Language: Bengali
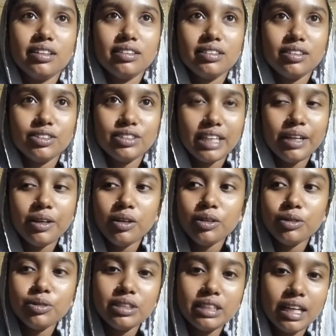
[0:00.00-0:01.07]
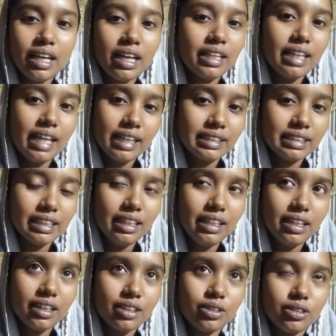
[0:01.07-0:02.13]
তো যাই হলো দুইটা আছে
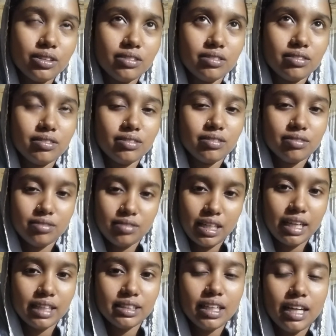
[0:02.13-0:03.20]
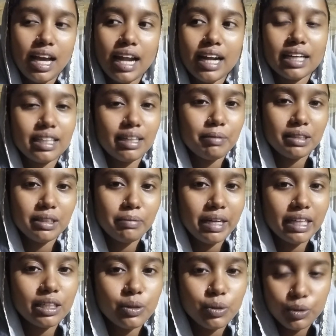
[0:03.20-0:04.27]
এখন দেখা যাক আর একটা আমাদের
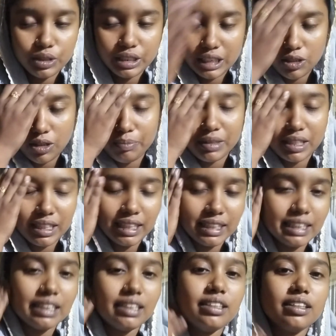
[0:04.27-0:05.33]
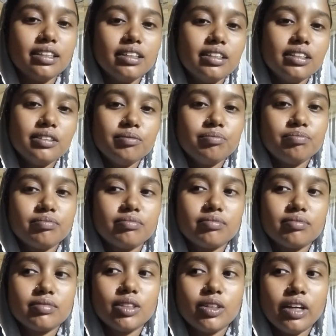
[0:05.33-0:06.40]
বাড়ির গরুই ছিল আপনারা দেখছেন
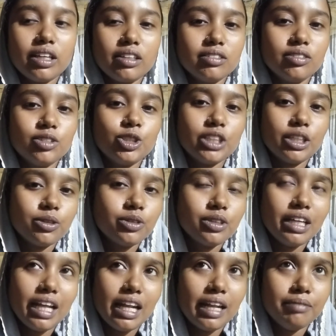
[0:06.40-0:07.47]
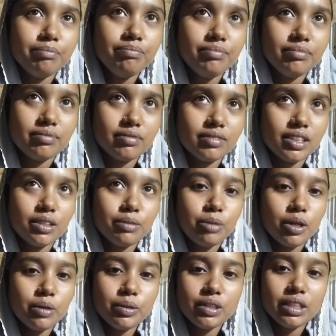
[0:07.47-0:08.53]
তো এখন দুইটা গরুই আনলাম তো
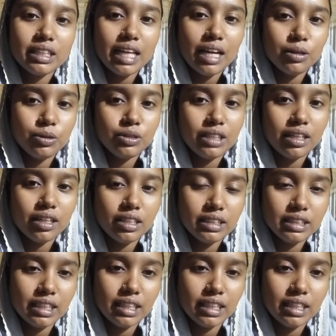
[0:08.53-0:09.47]
পরবর্তীতে আরও দুইটা আনার ইচ্ছা